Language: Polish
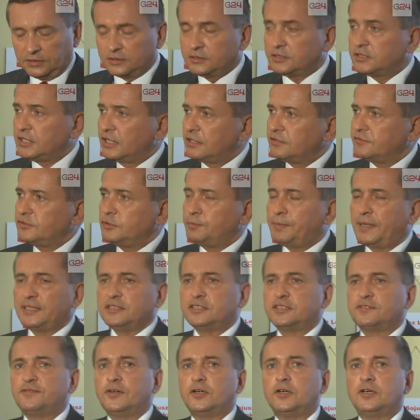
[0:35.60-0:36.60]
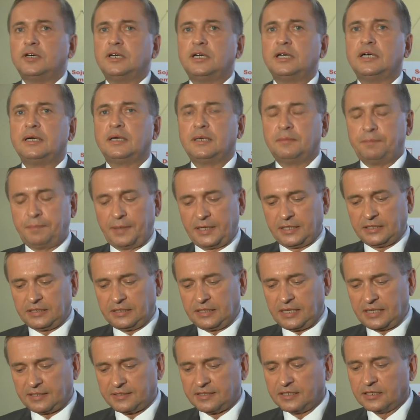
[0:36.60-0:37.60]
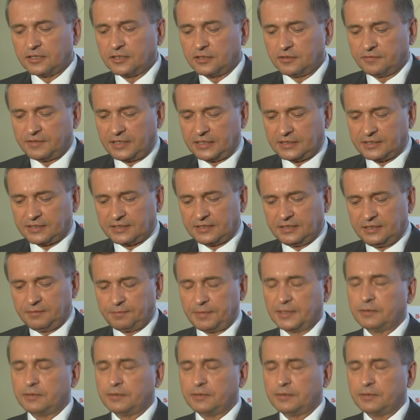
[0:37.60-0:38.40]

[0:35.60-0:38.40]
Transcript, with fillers: Szanowni Państwo, pan Jacek Kowalski,